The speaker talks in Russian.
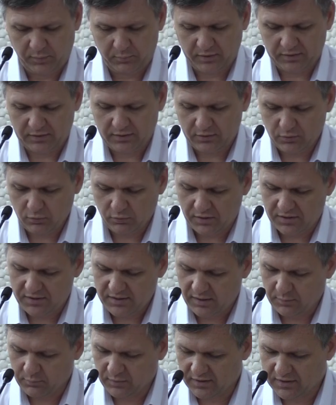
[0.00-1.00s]
При подготовке
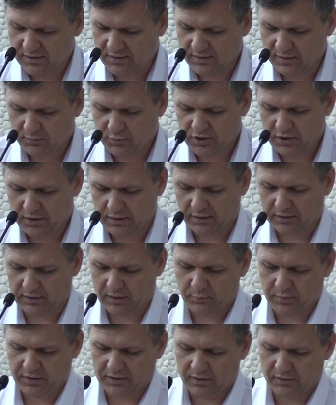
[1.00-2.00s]
систем газоснабжения к
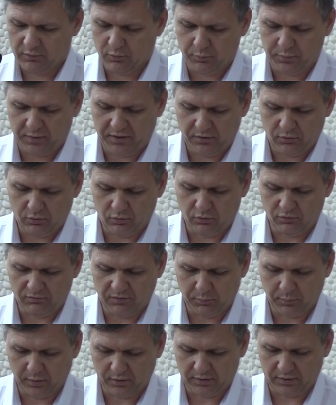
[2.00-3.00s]
отопительному периоду
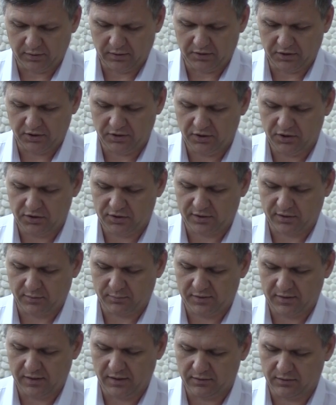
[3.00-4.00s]
выполнено
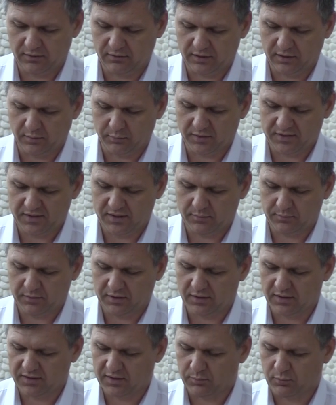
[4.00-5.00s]
техническое обследование
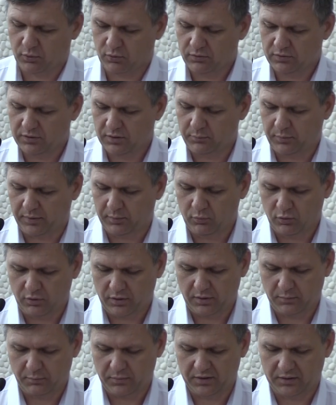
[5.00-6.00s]
подземных газопровода
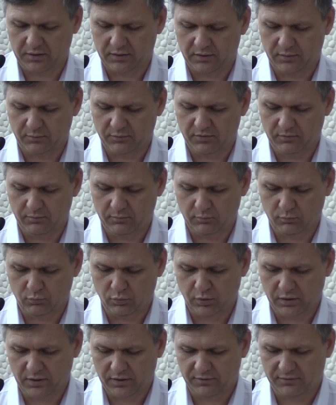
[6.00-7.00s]
привозным методом
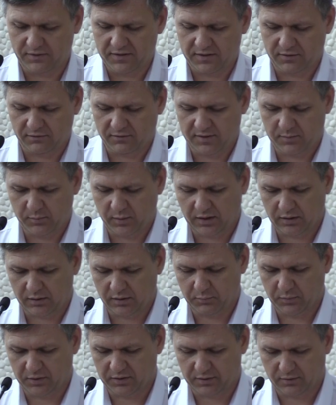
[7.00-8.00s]
более 208
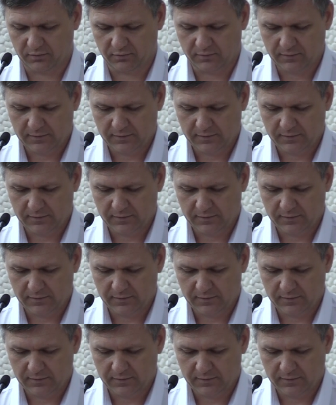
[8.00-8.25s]
км,